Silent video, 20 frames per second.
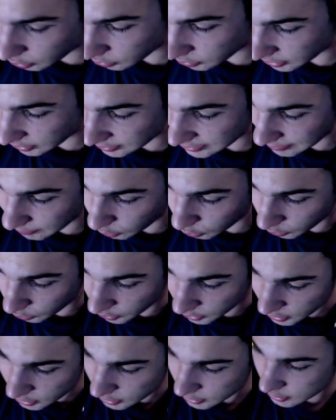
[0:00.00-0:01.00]
ricontattiamo
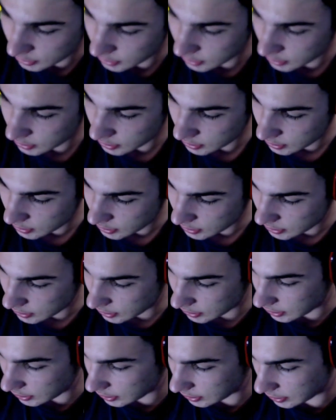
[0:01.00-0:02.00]
noi.
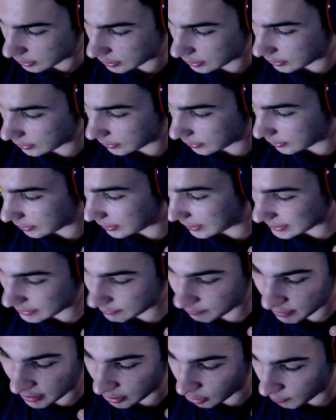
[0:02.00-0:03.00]
Eh, sì. Le
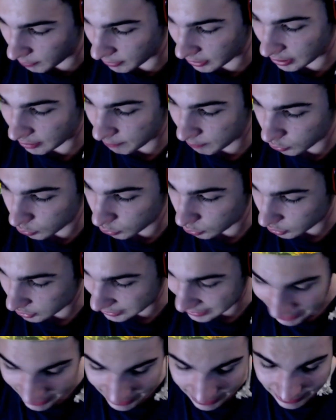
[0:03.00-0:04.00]
spiego per l'appunto,
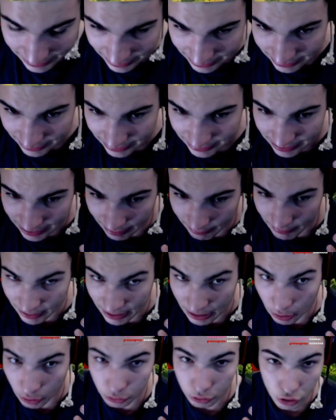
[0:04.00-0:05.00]
se lei è interessata
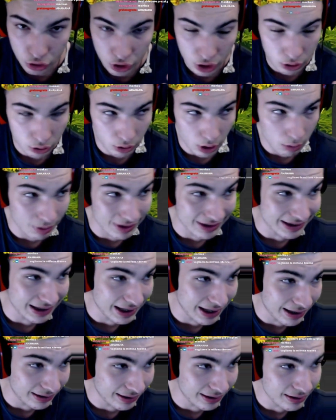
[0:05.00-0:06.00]
sarebbe 800 euro a
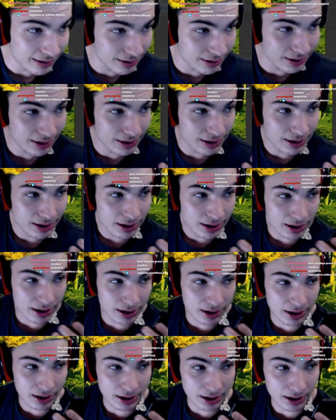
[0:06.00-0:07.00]
serata.
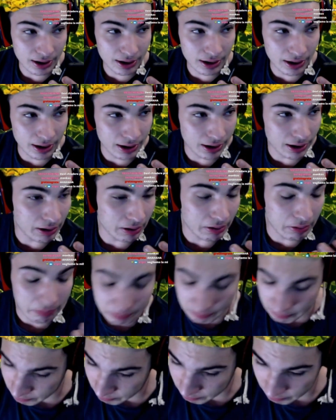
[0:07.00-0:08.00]
Eh,
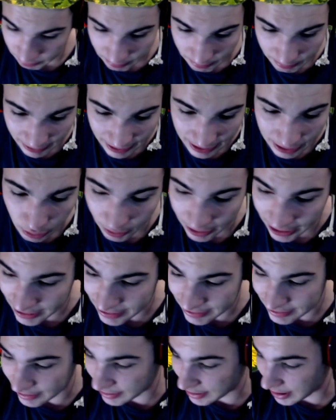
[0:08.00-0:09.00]
per il
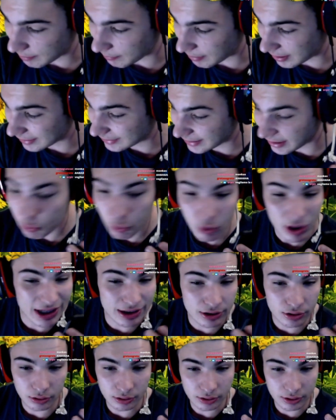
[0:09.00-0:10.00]
locale si chiama The
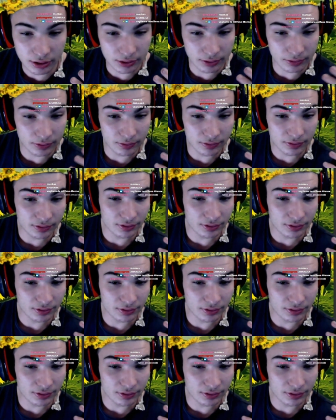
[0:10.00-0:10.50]
Winston